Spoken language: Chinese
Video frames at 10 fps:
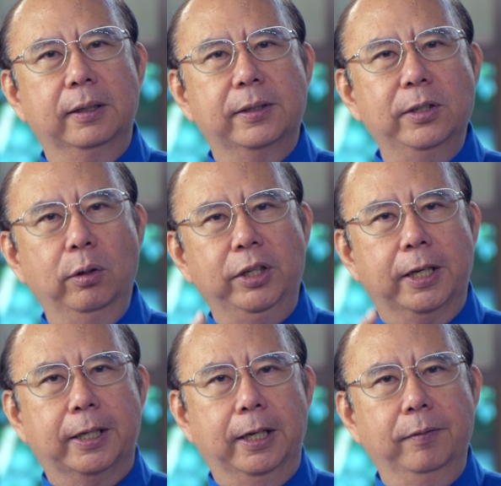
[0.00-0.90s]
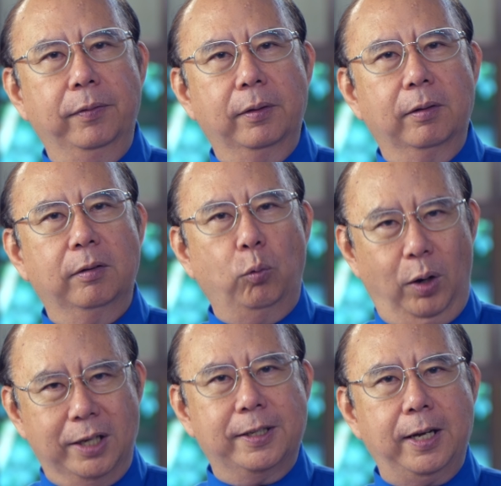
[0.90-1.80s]
只有一个人；
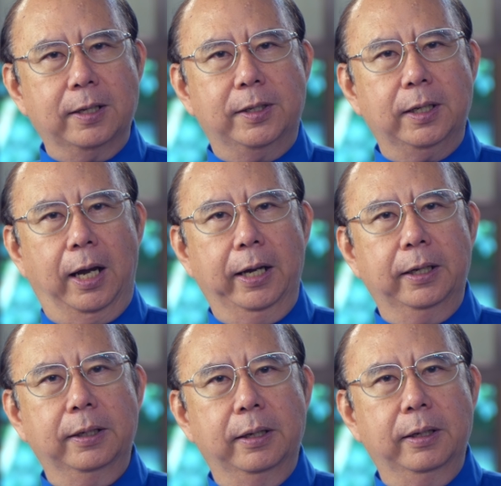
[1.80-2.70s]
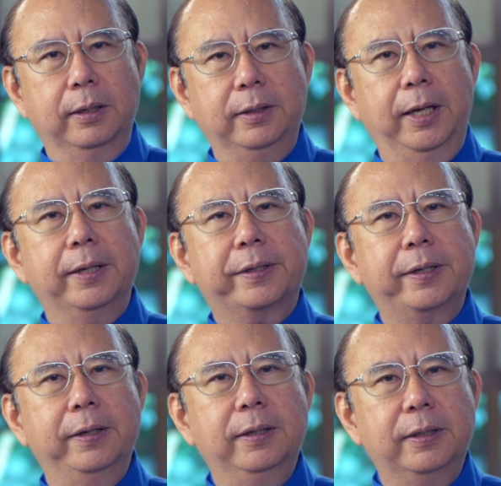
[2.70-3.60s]
晚上起来，夜
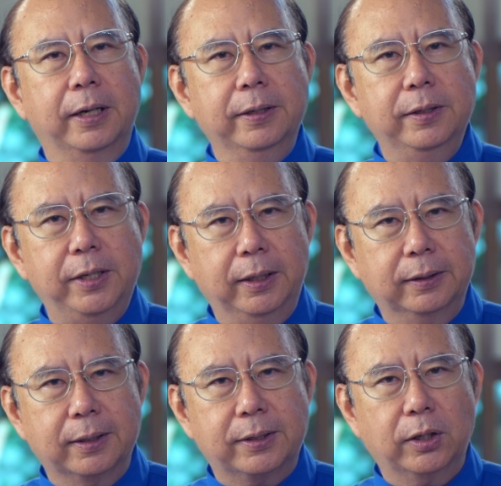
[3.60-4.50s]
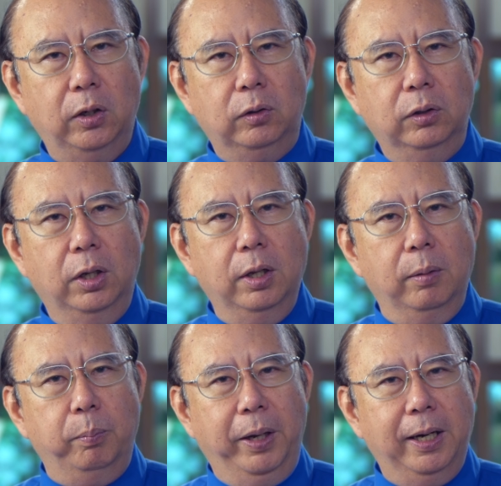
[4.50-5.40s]
深人静的时
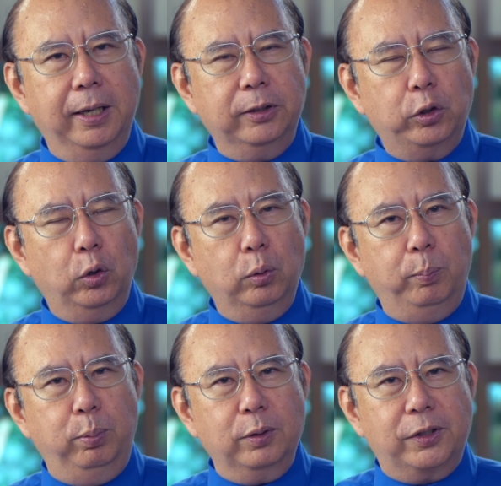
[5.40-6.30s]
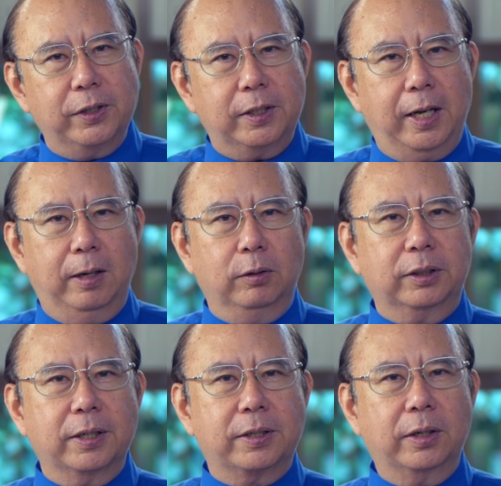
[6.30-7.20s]
候。”别人都不知道
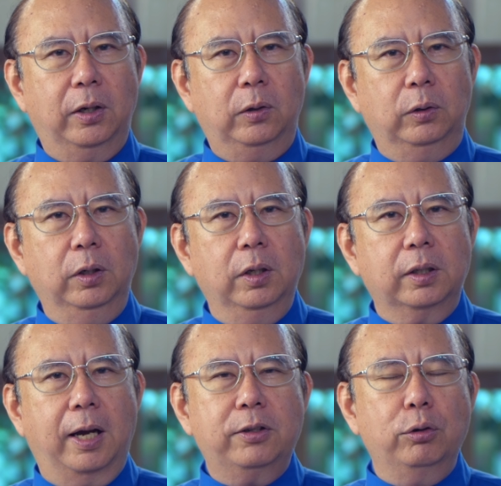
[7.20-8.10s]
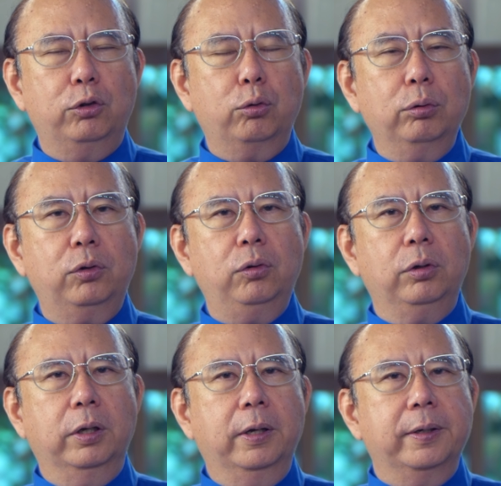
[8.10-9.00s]
的时候，他就出
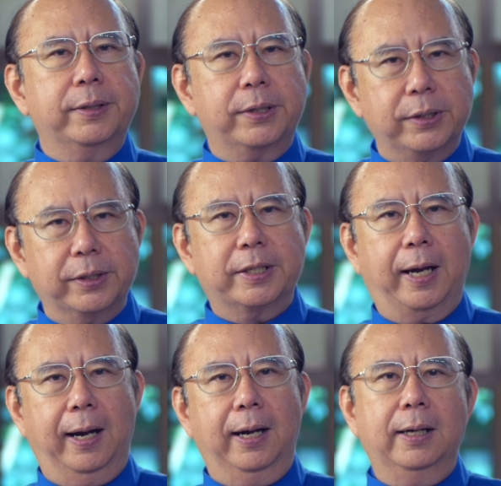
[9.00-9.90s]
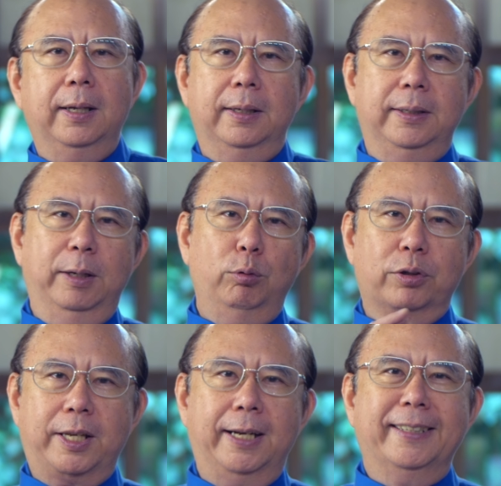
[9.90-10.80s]
去视察耶路
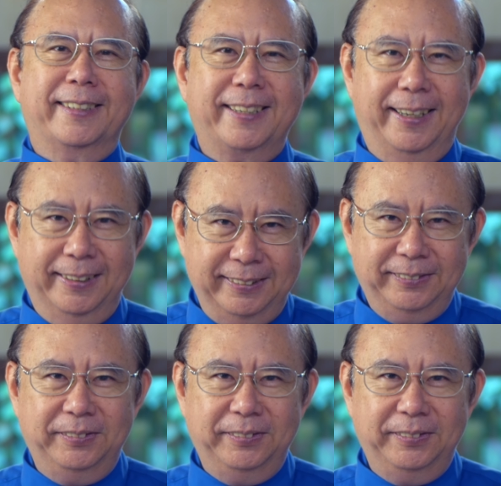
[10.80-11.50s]
撒冷城。